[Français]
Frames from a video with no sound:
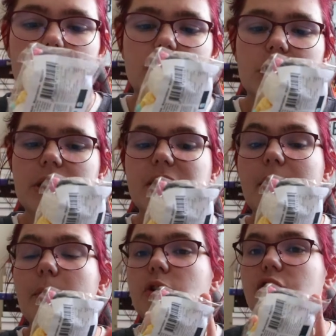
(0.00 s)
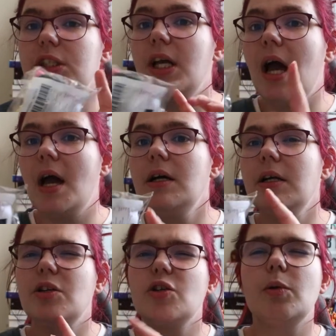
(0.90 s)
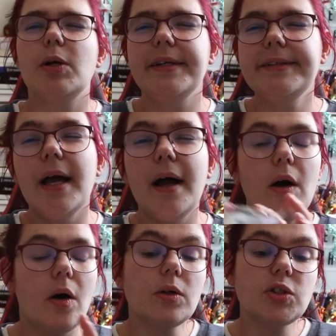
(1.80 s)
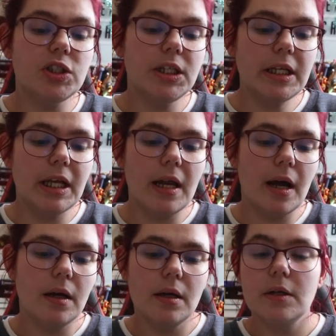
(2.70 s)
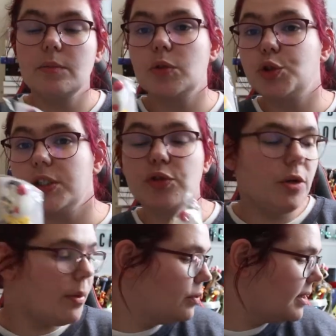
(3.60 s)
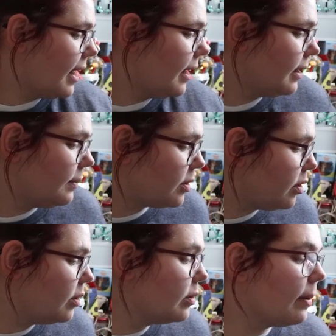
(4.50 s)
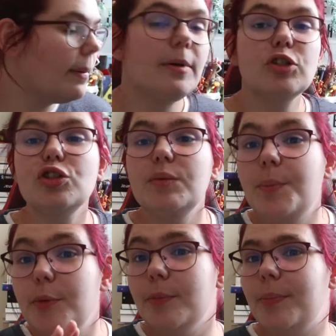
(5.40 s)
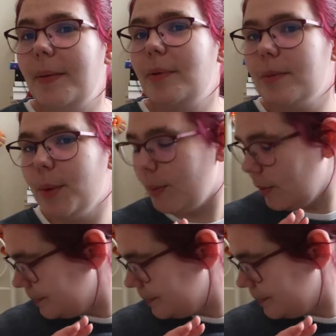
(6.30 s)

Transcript: J'ai déjà mangé un. J'en reste un entier qui est là. Je mangerai celui-là plus tard normalement je ne peux pas pour le moment.